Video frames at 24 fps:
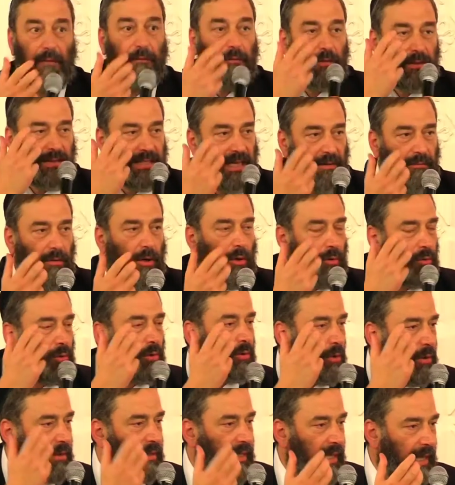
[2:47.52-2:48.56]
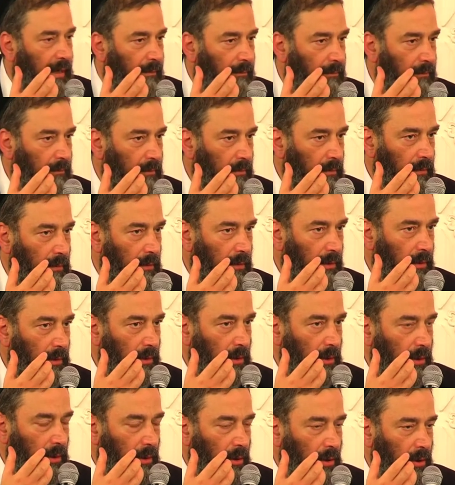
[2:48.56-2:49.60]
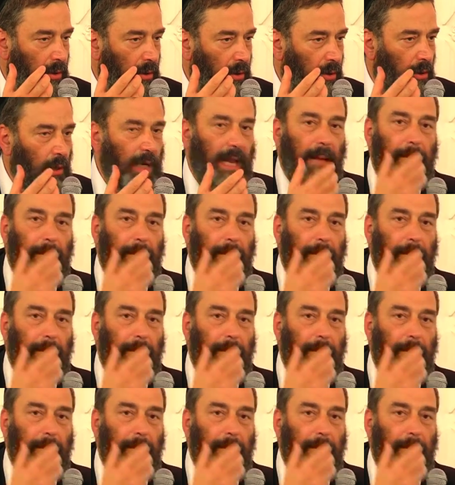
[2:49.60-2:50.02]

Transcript: faut savoir, en d'autres termes, que la